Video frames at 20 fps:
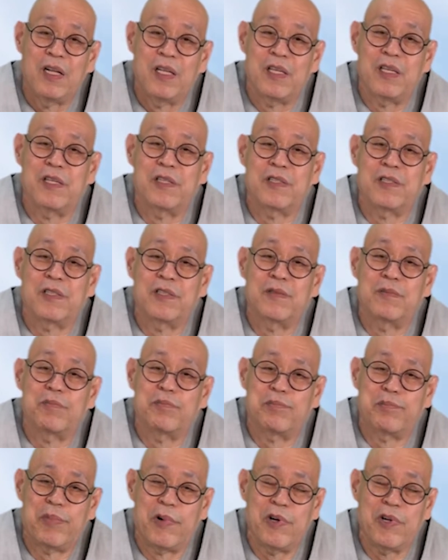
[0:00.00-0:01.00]

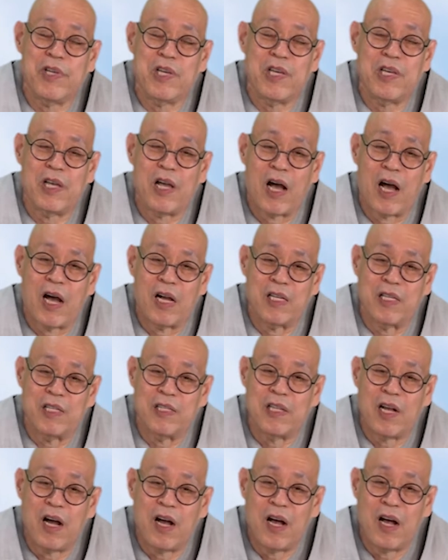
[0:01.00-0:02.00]
이것은 뻥이
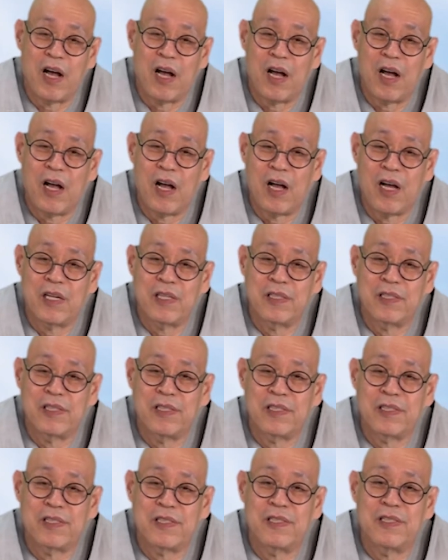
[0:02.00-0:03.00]
아니다 하는
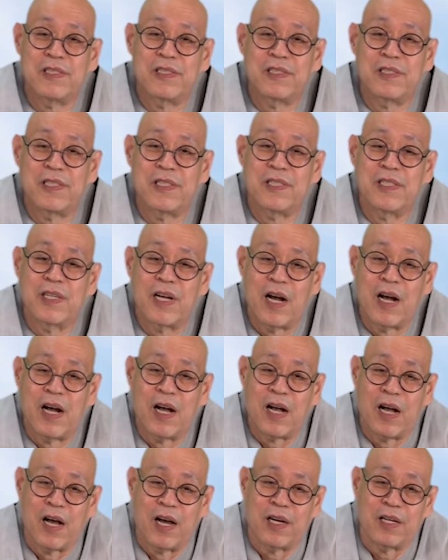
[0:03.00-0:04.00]
것을
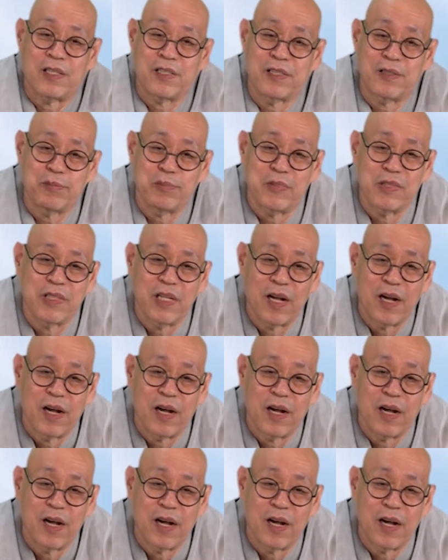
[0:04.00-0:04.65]
저희가 알았습니다.